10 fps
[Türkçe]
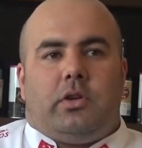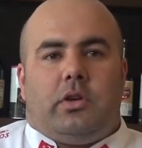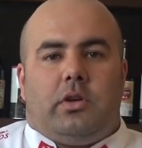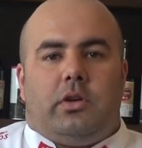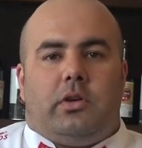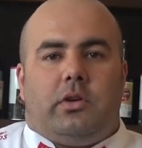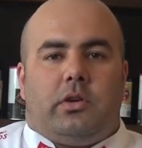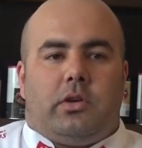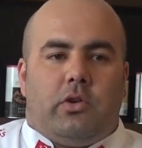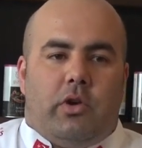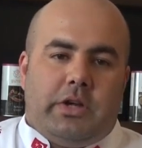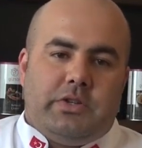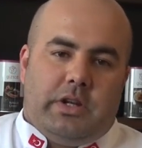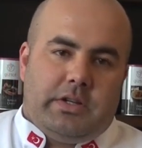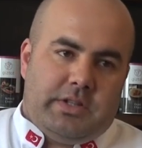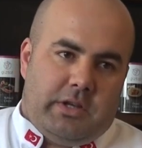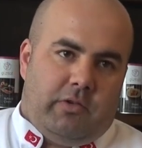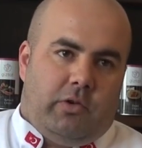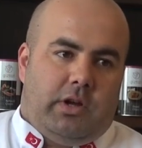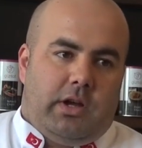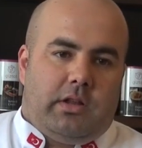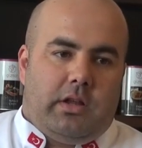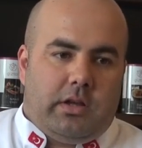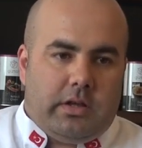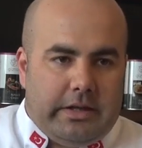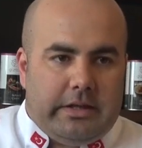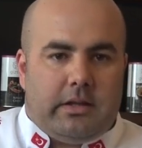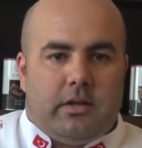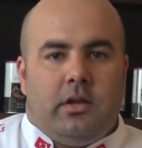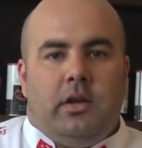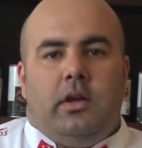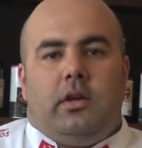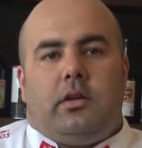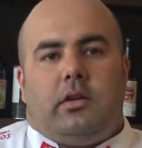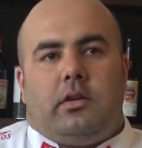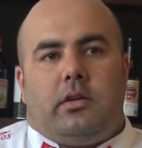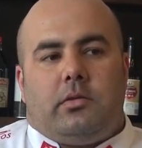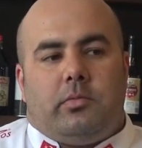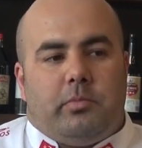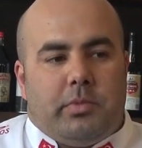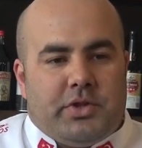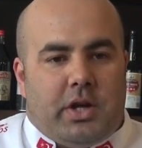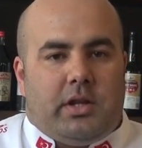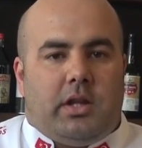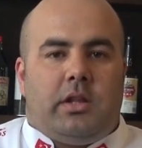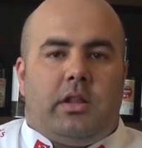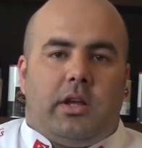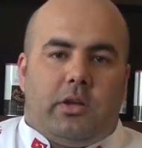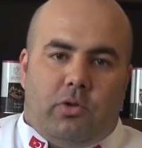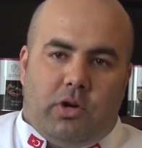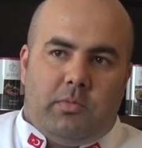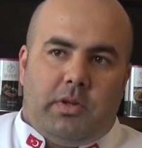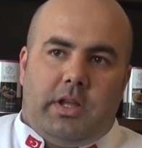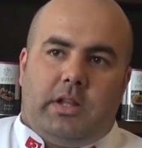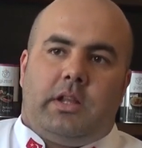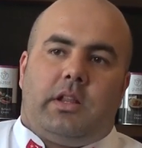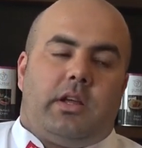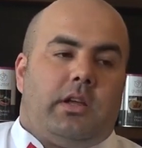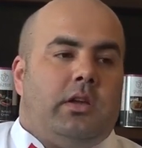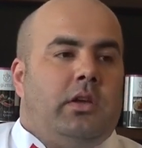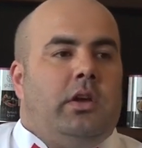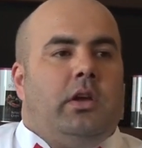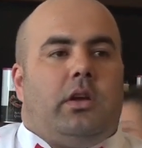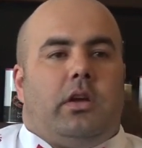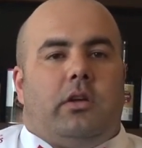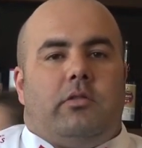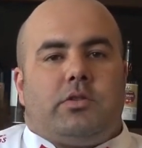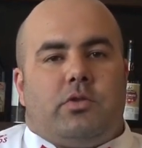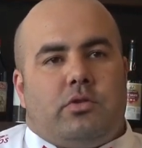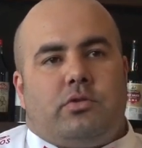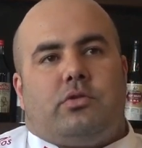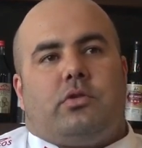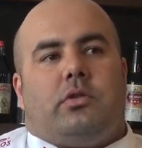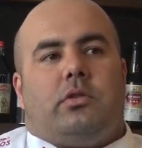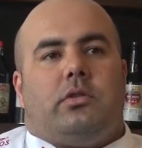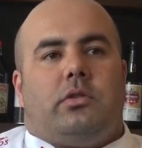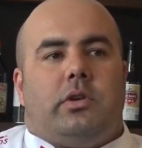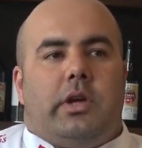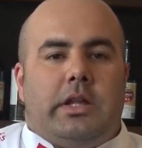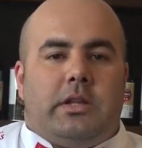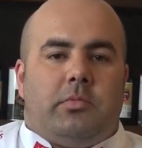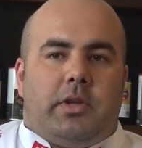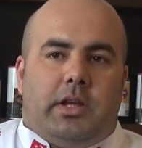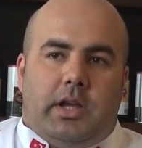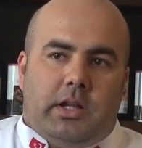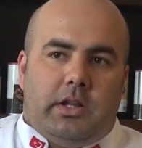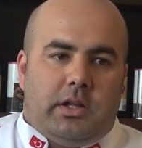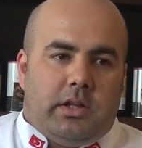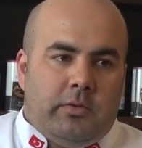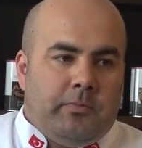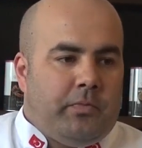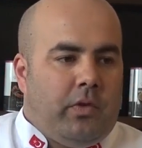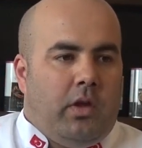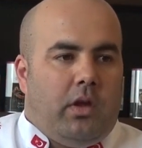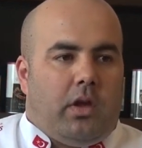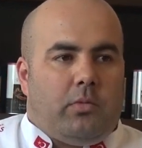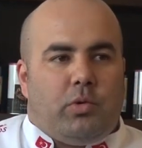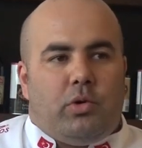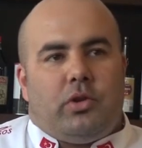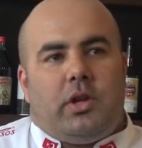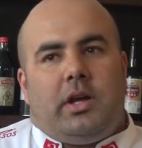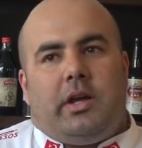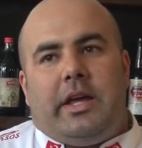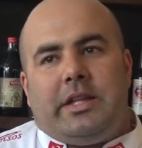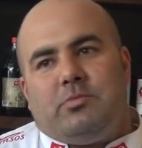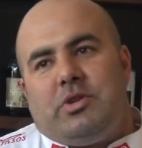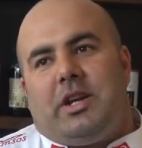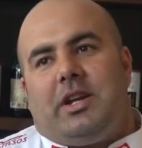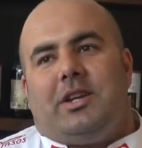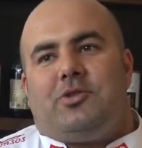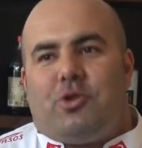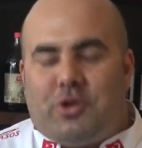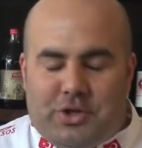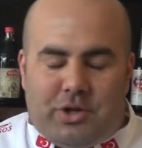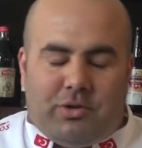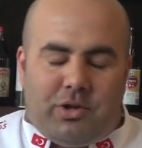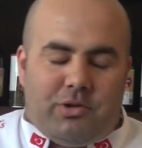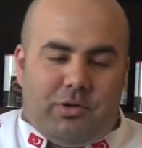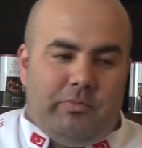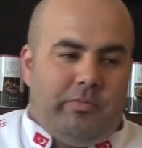Ee, öğrencilerin seviye olarak da iyiydi. Ee, bıçak teknikleri, doğrama teknikleri e, ve sos e, eğitimleri yerindeydi. E, bu konuda eğitimcilerine çok teşekkür ediyorum.